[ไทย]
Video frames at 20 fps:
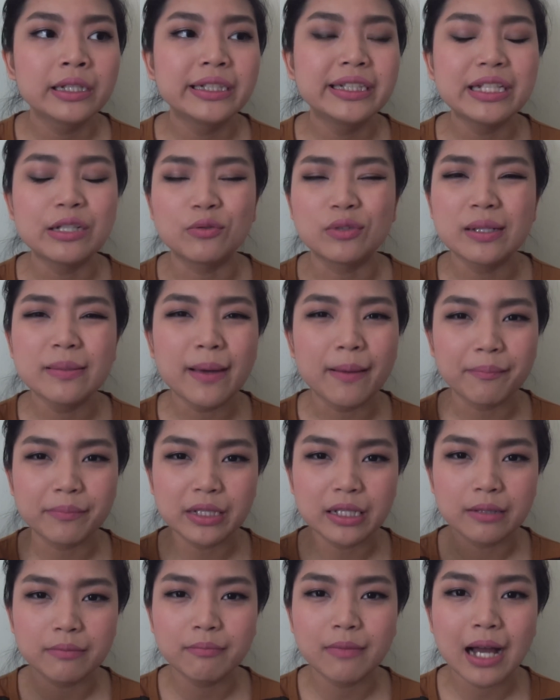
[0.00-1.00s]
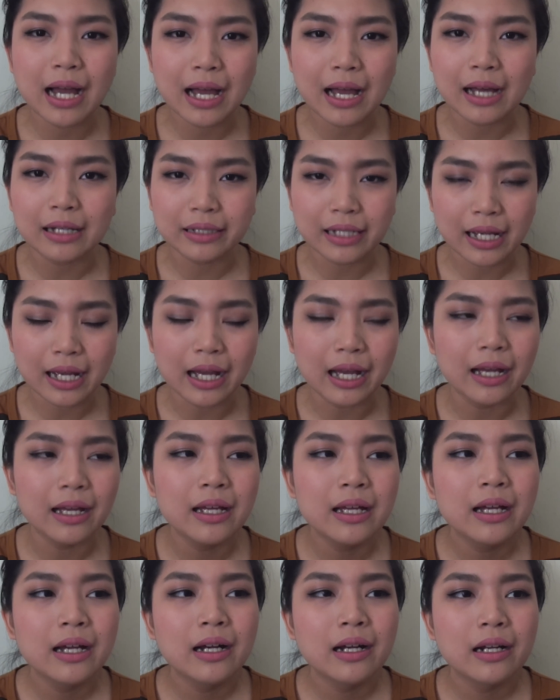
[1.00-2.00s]
สิวที่แบบเยอะมากนะคะ
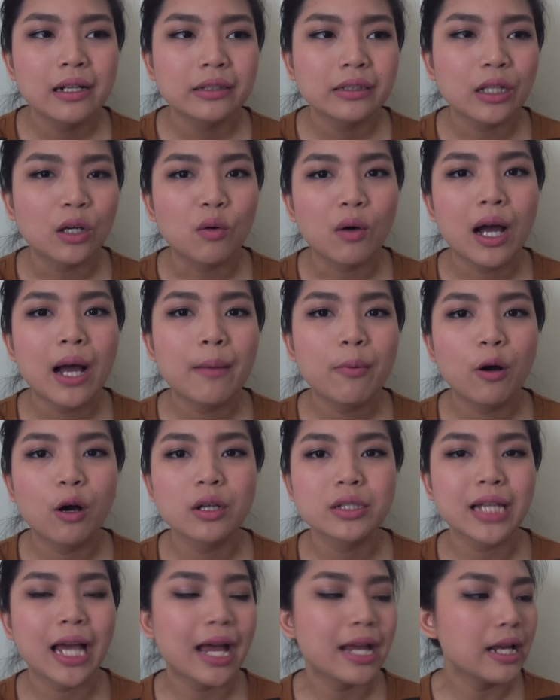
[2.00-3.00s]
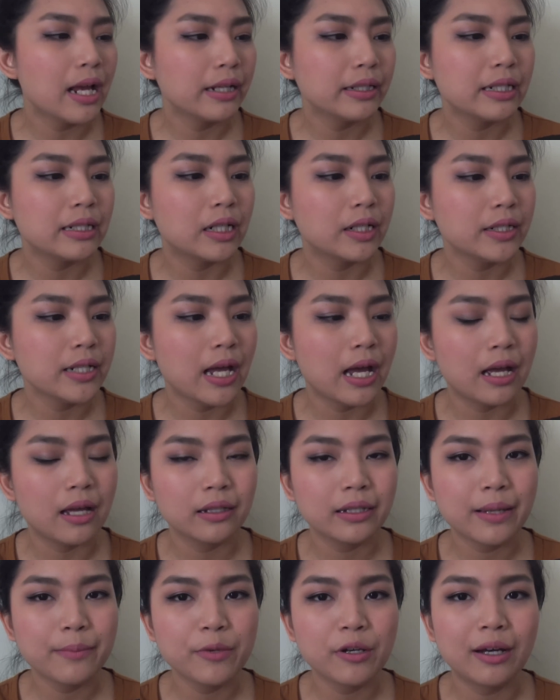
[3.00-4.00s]
แต่ว่าพอใช้อันนี้แล้วเนี่ย
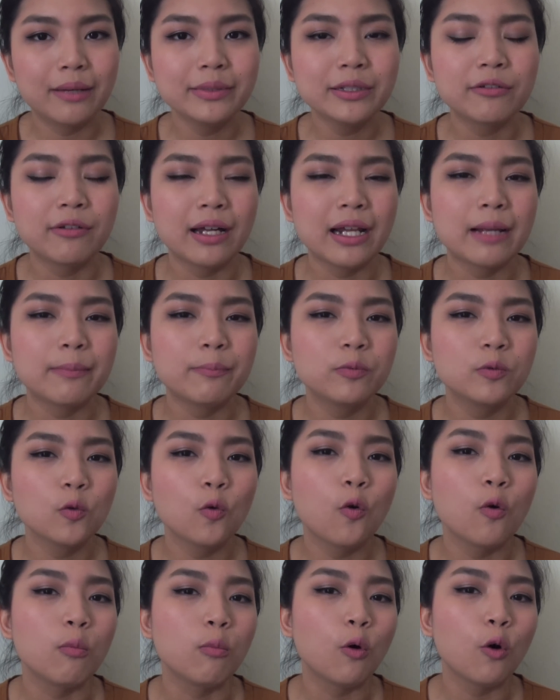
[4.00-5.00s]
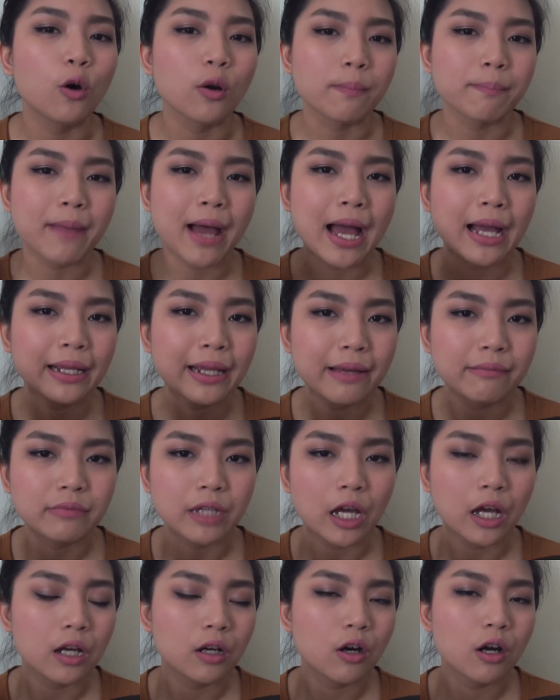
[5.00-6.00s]
แกมีความรู้สึกว่ารูขุมขนป้าแกม
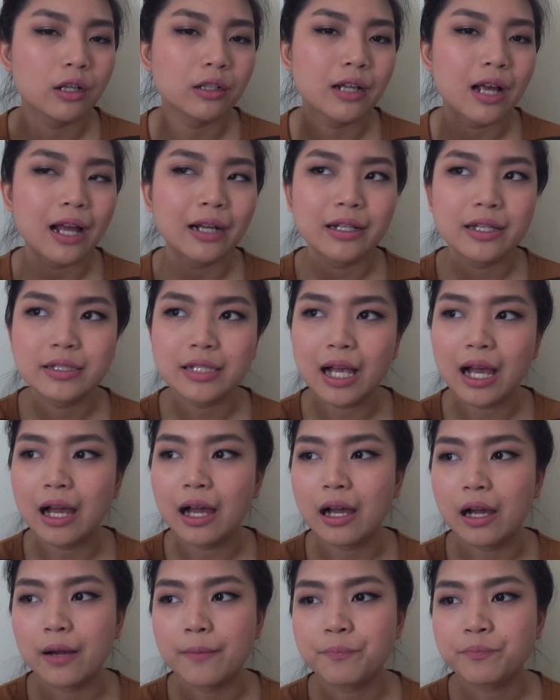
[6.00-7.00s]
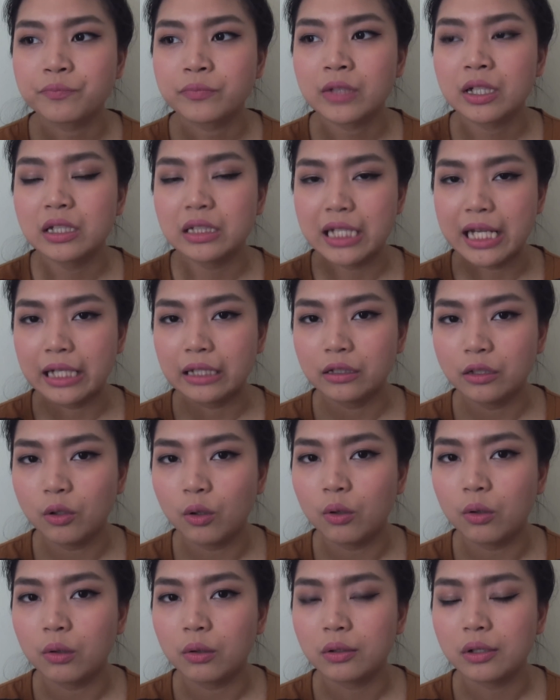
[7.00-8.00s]
เนี่ยค่อนข้างที่จะเล็กล
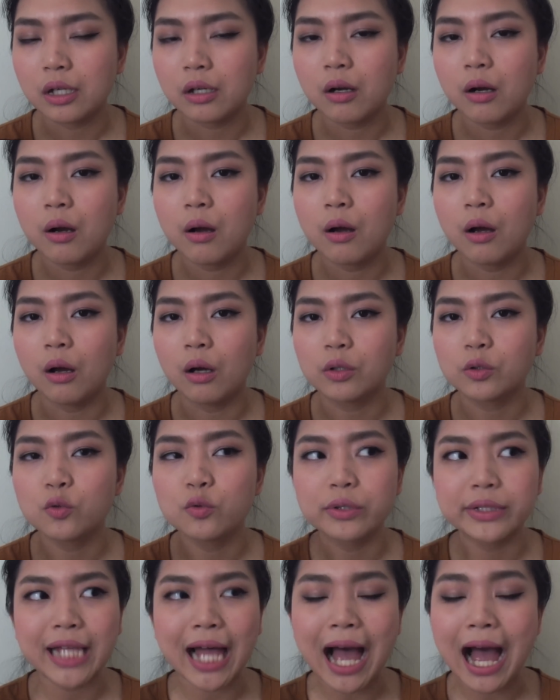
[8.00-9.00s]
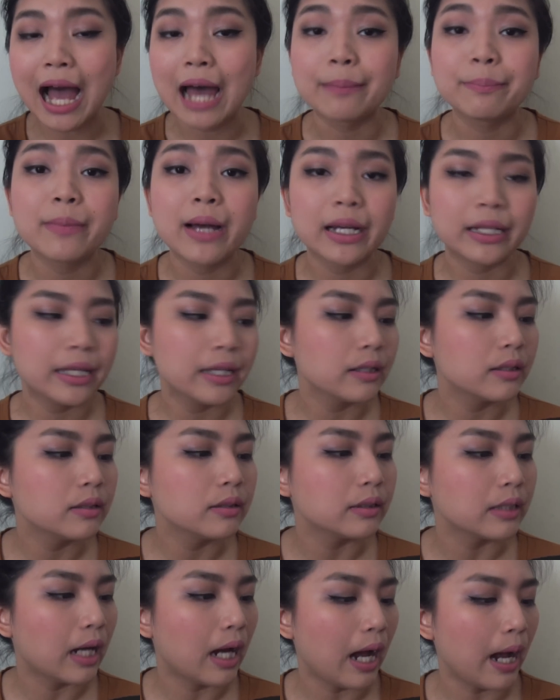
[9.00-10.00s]
งแล้วก็ดูสะอาดมากยิ่ง
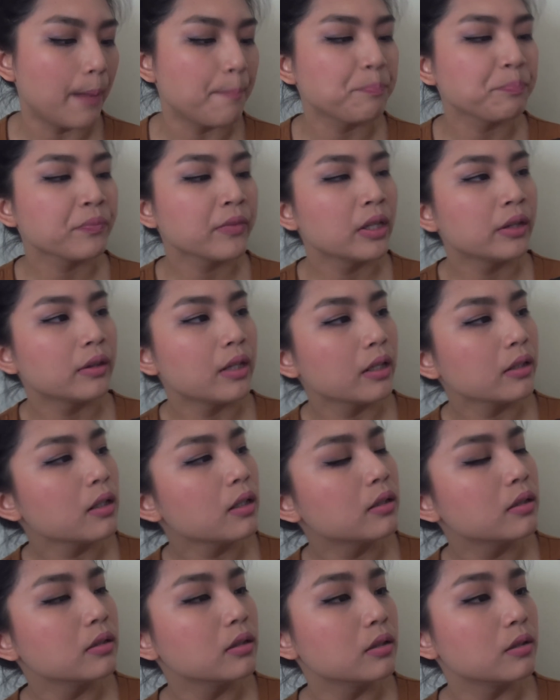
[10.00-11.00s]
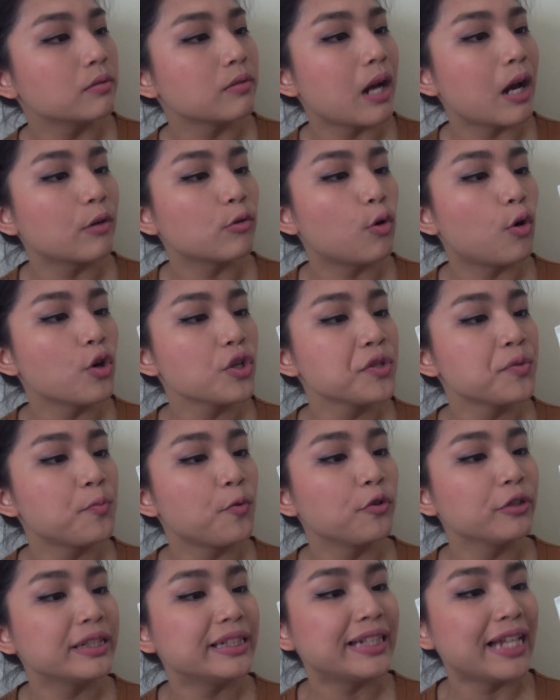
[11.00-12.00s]
ขึ้นนะคะ นั่นก็คือ La Roche
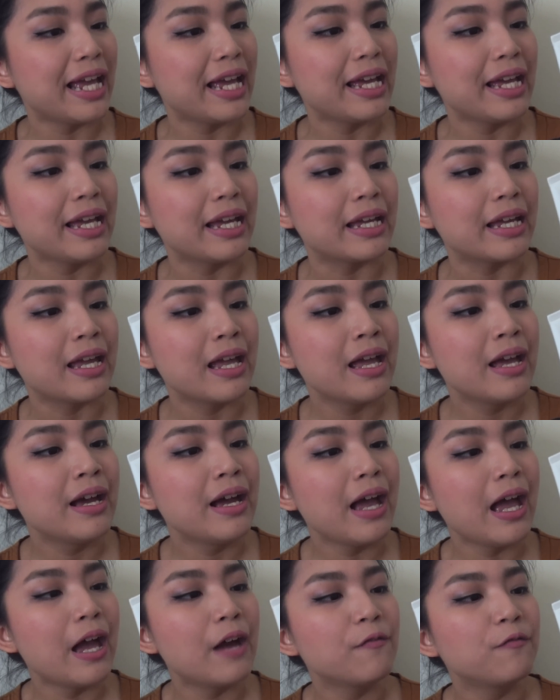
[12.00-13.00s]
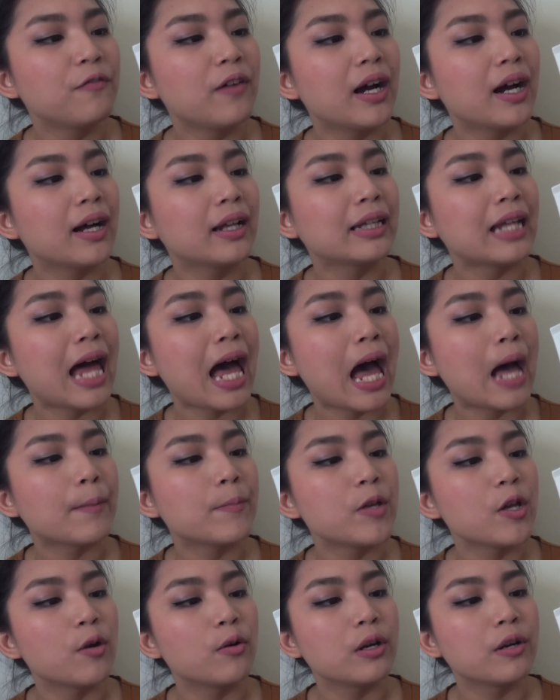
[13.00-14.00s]
Posay a p h a c l a
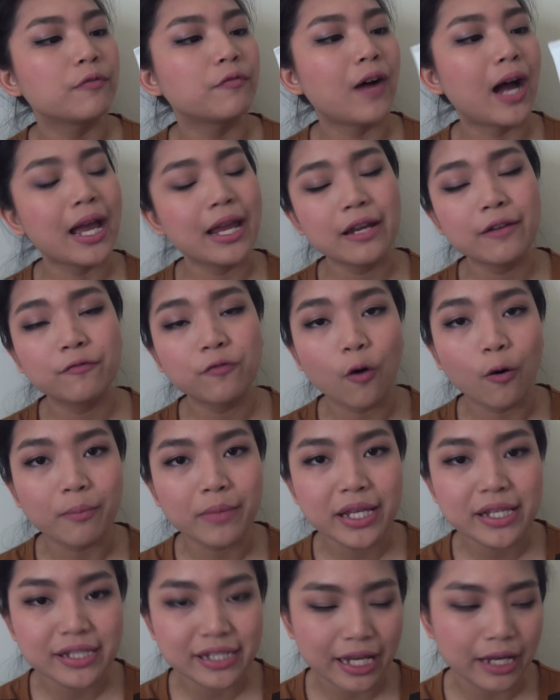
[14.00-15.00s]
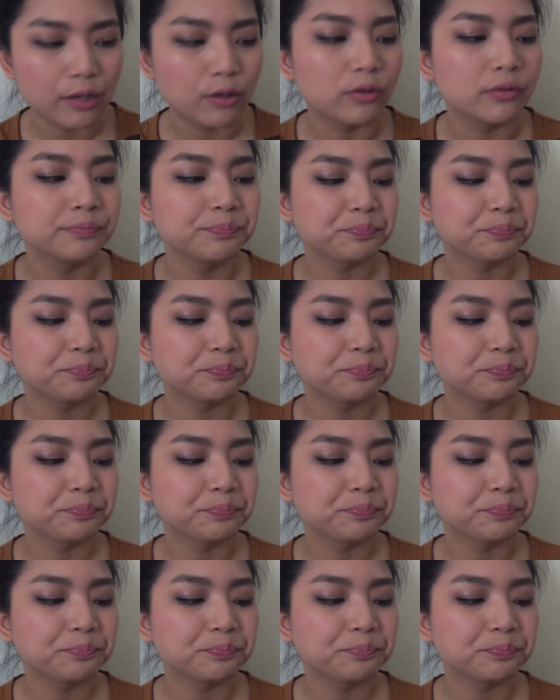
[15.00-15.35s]
Purifying Foaming Gel